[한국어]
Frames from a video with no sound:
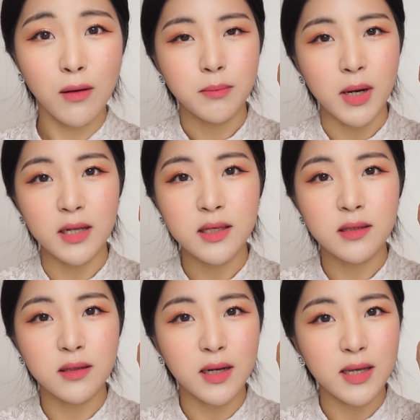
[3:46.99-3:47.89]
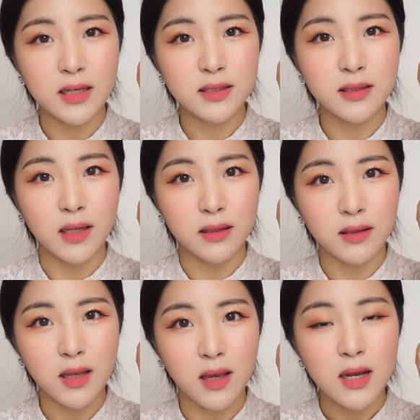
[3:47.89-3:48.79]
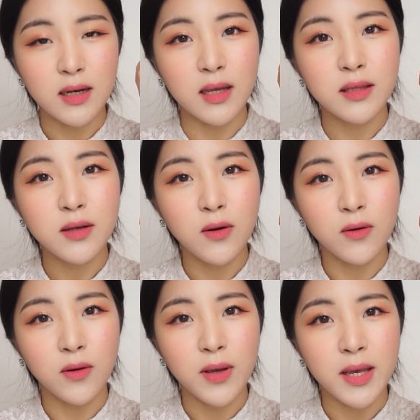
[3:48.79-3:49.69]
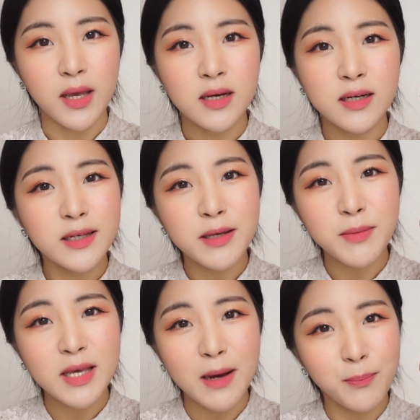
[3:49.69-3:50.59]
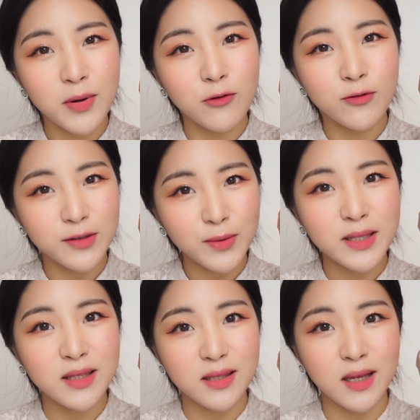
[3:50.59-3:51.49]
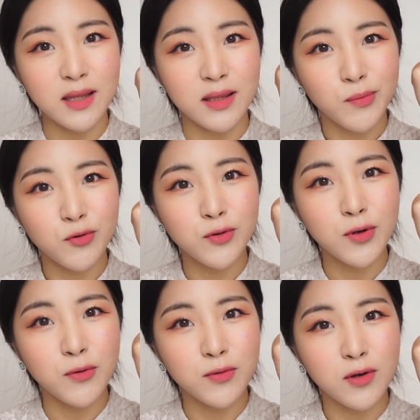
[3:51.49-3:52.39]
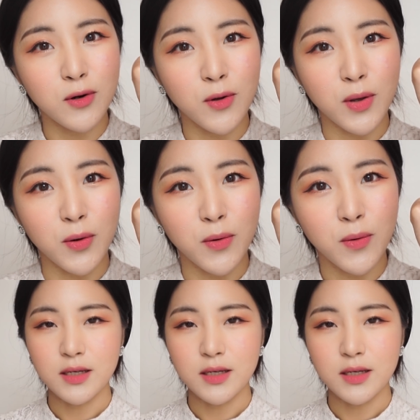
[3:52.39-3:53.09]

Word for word: 많이 드라이하지는 않은데 레드 컬러에 크림이 한 방울 섞인 듯한 부드러운 컬러예요.